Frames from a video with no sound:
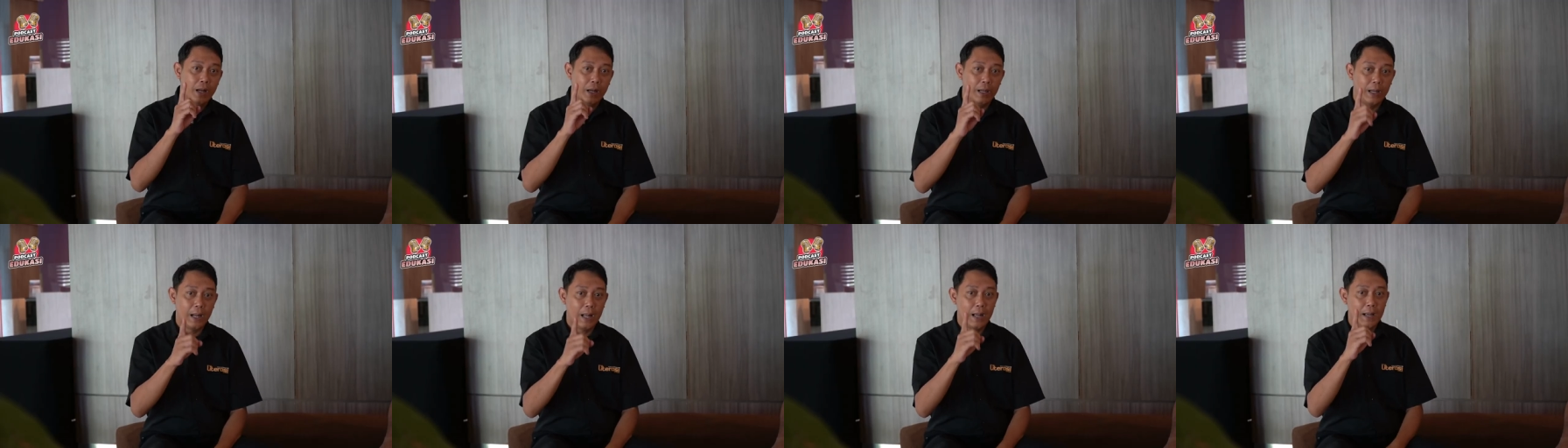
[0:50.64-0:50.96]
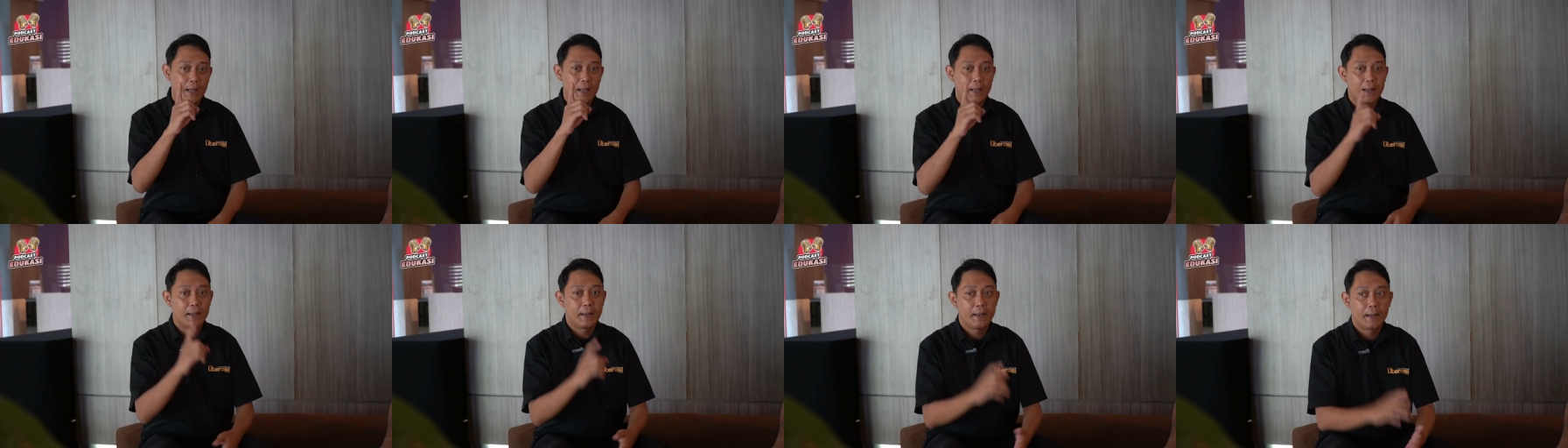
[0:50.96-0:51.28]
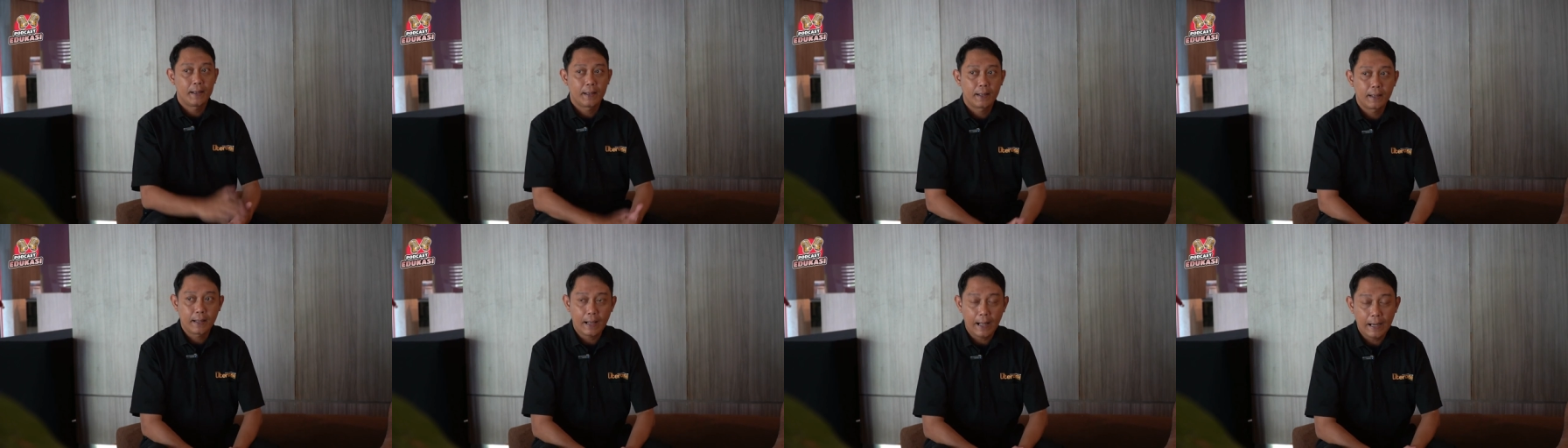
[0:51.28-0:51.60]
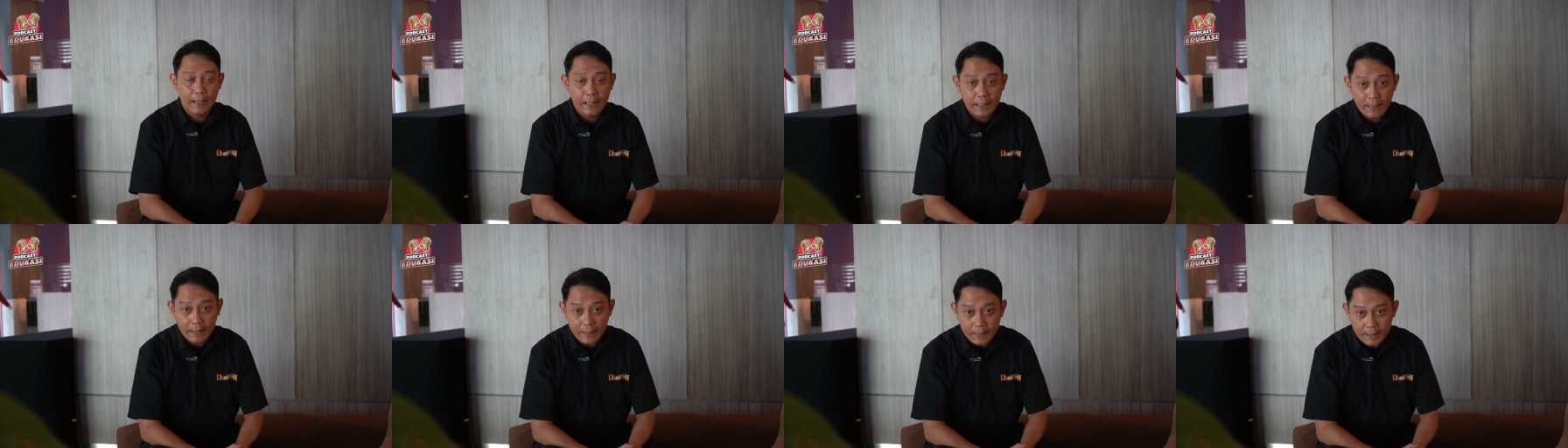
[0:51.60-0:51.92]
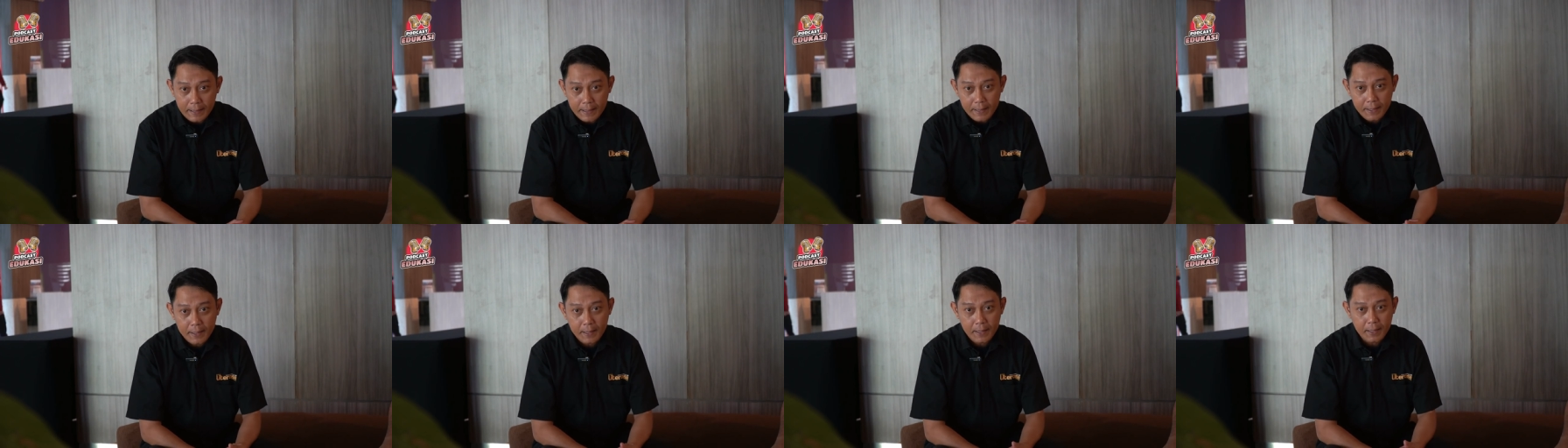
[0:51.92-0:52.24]
Nah, kali
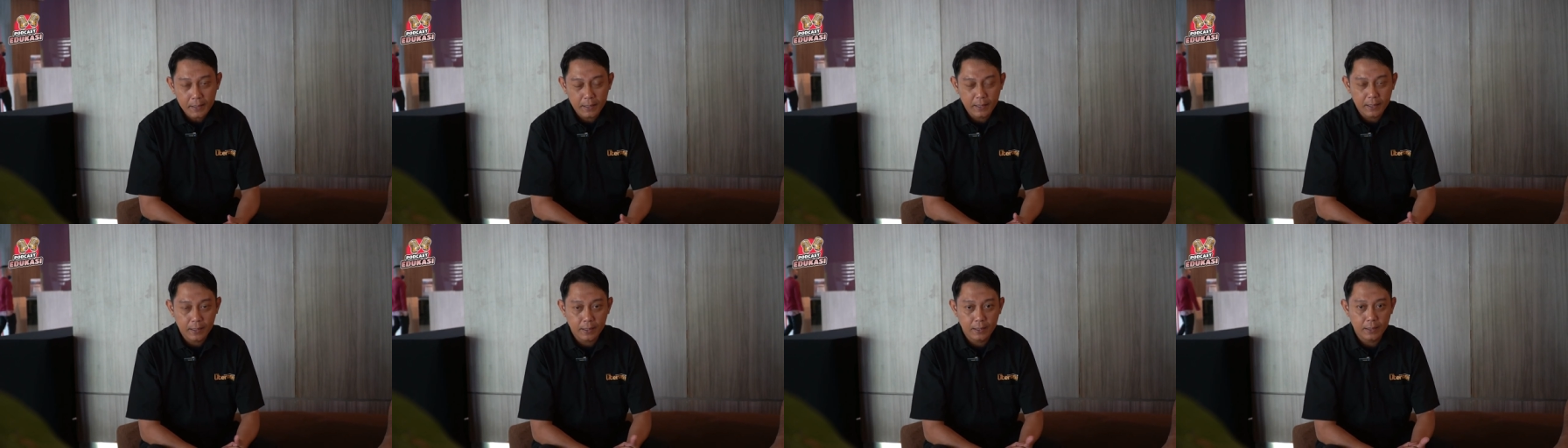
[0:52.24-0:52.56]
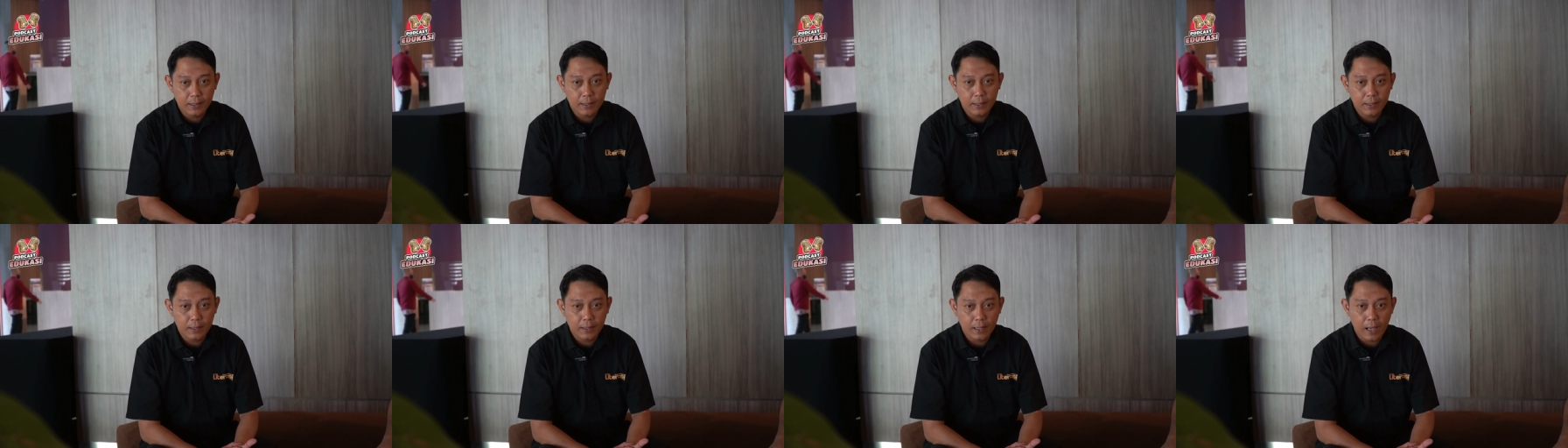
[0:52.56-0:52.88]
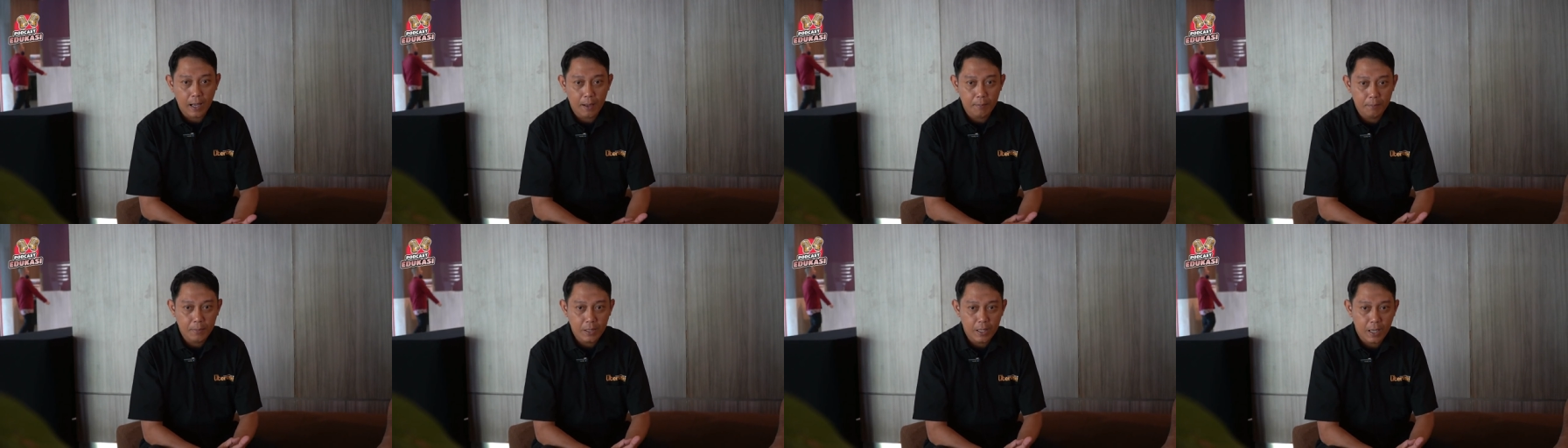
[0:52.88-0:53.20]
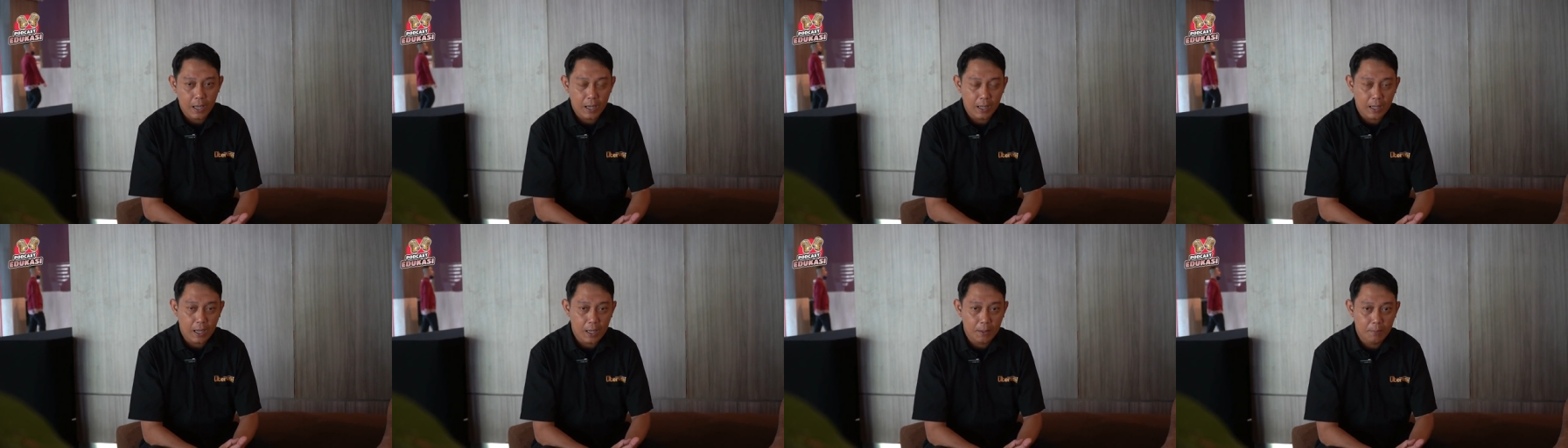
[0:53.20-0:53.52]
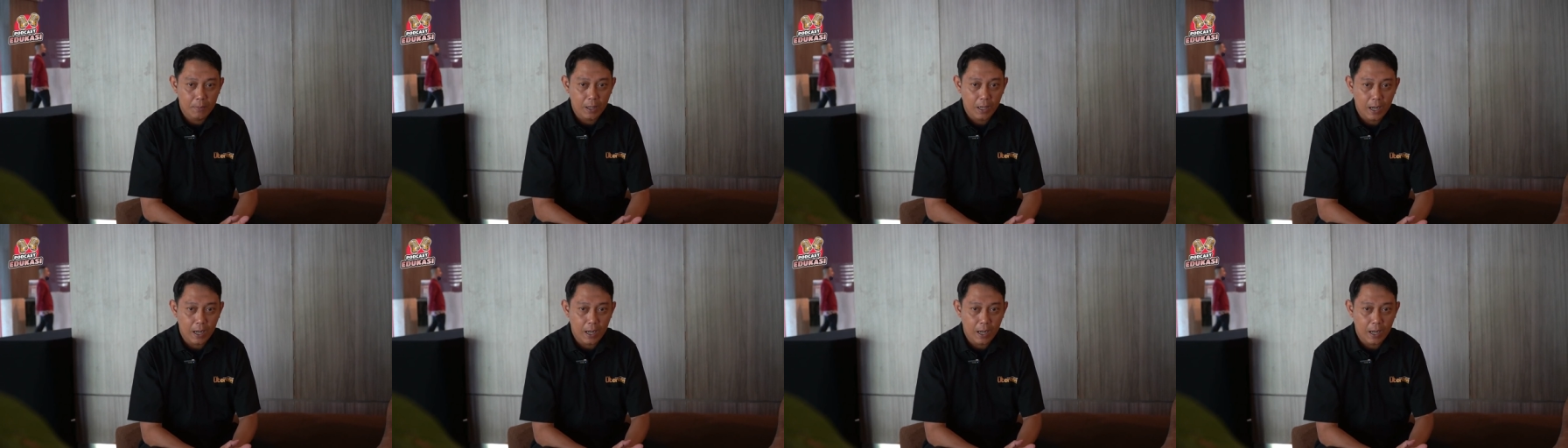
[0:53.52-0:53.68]
ini kami akan